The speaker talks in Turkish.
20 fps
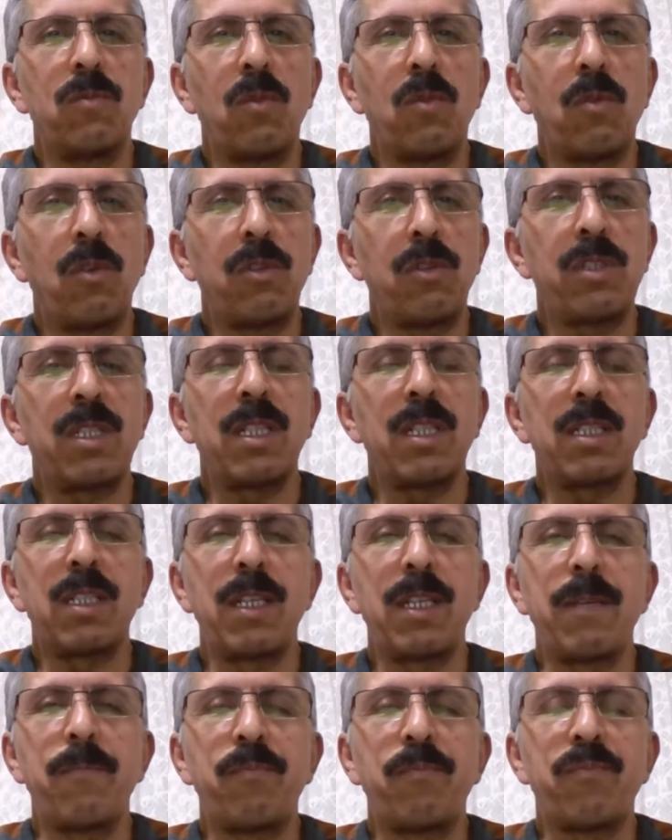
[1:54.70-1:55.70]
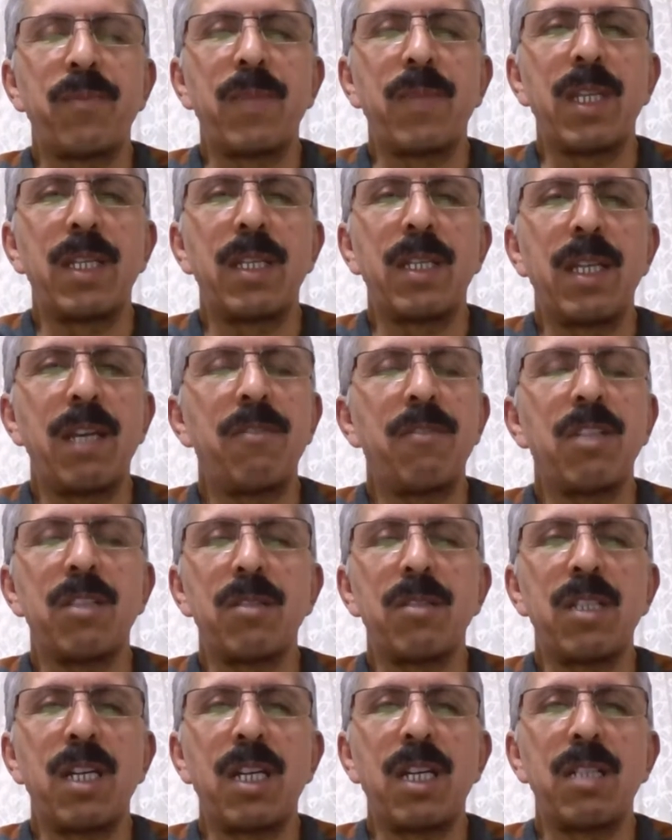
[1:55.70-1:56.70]
oysa ki evet
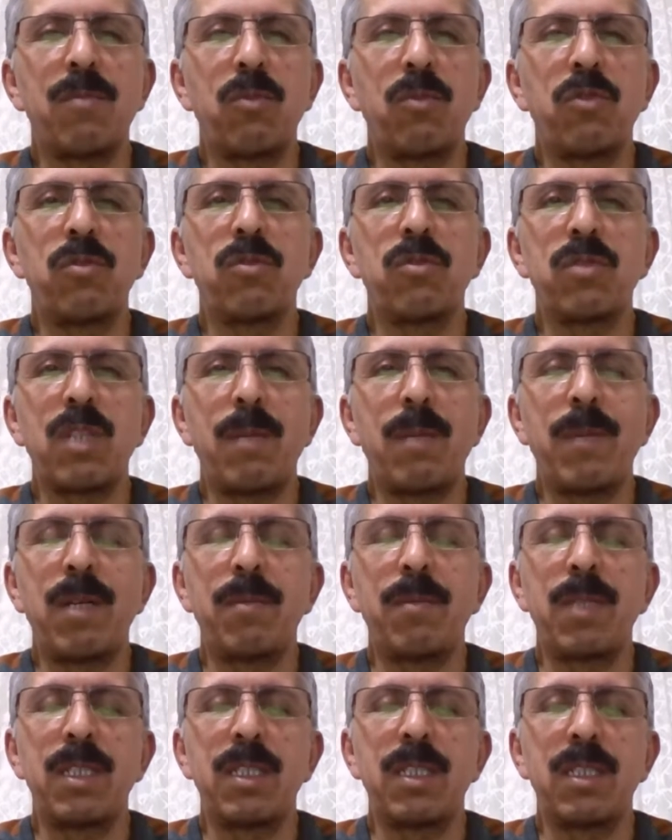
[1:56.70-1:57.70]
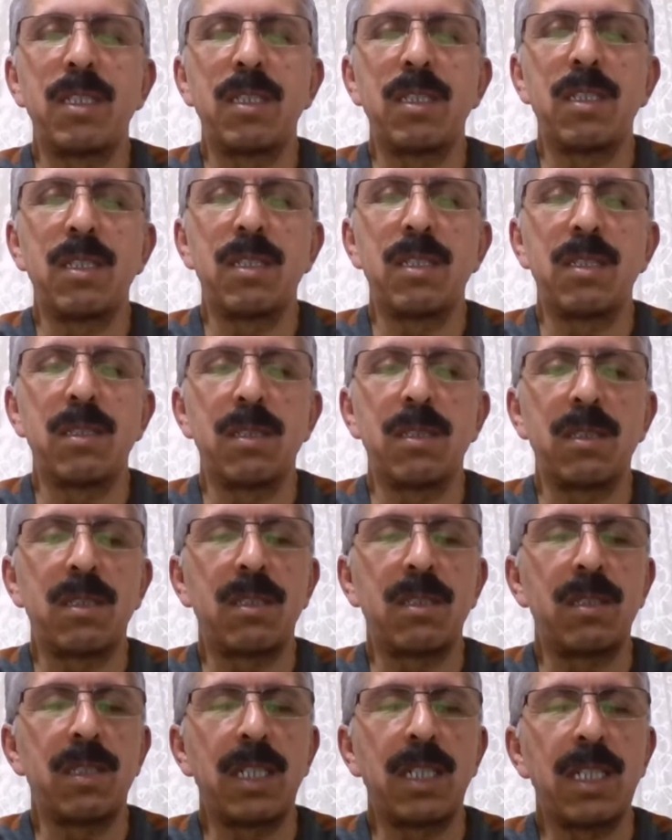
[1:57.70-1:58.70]
yani bunu tamamen
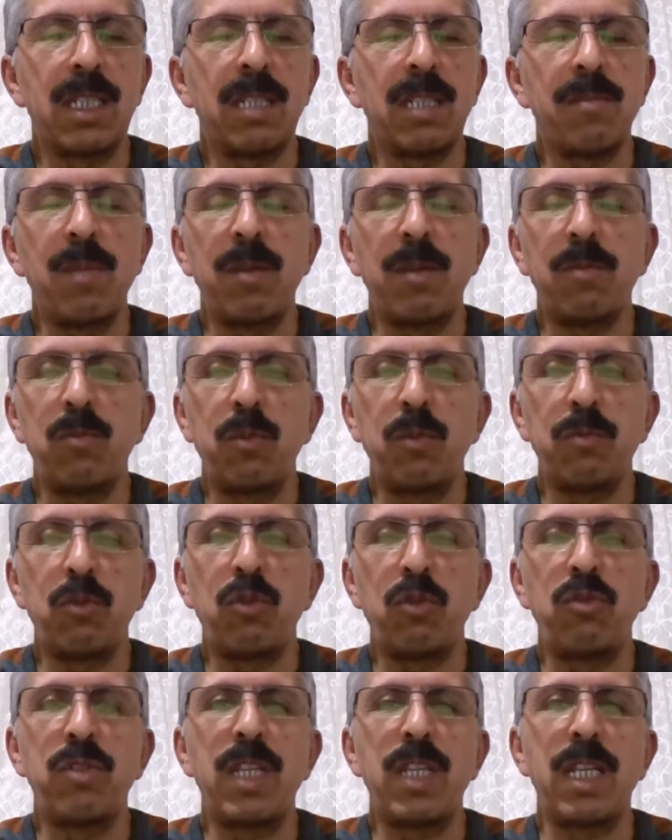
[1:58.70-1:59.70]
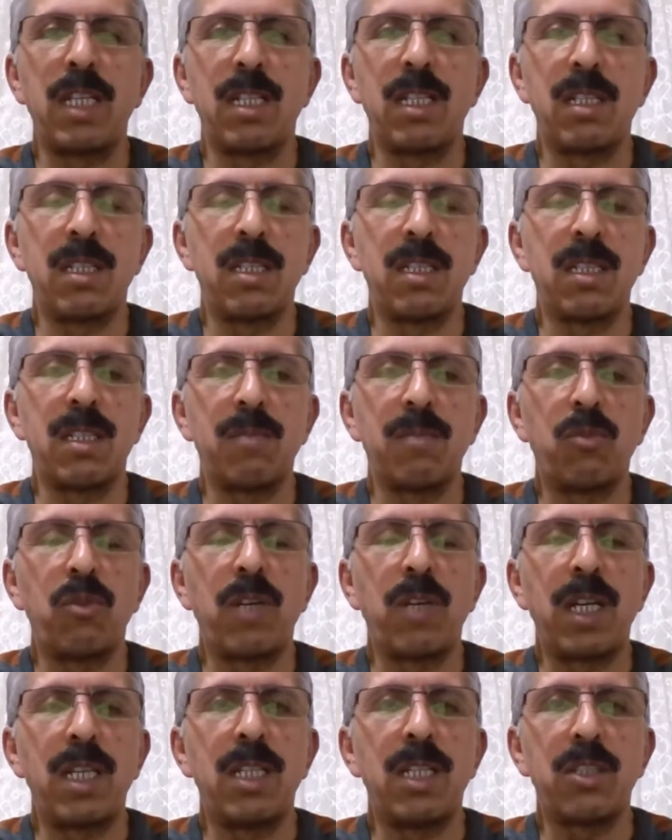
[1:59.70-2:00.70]
reddetmek mümkün değil.
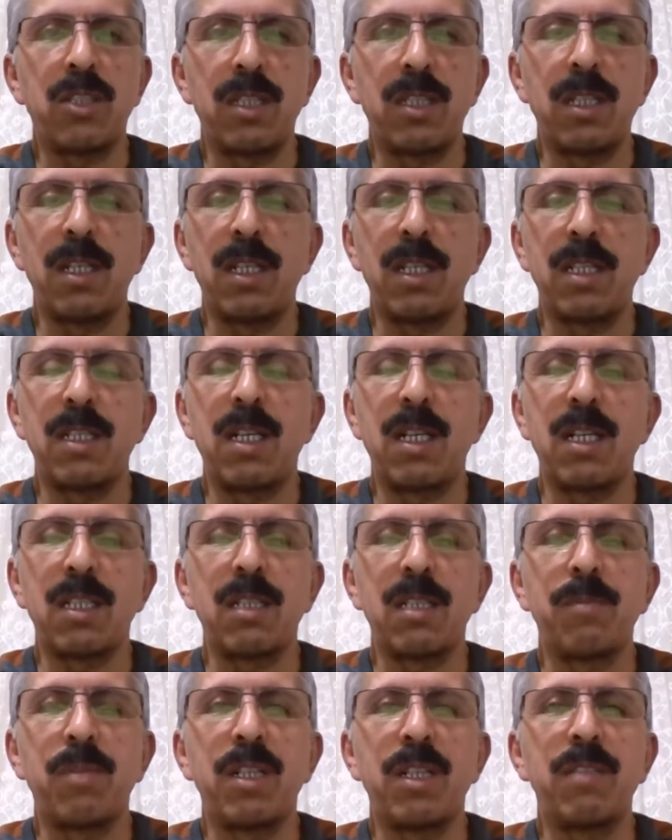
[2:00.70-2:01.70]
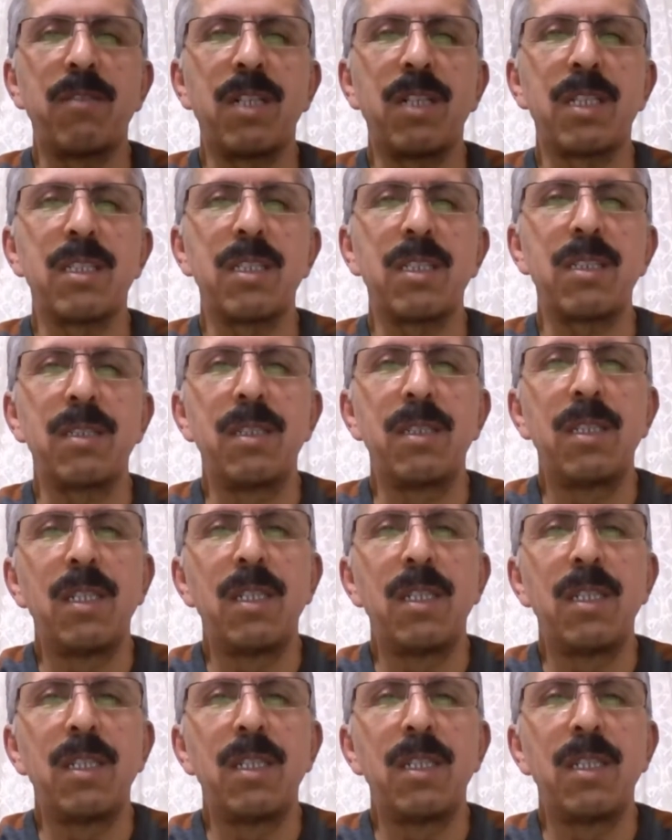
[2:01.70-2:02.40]
bu eleştirilerin haklı pay vardır.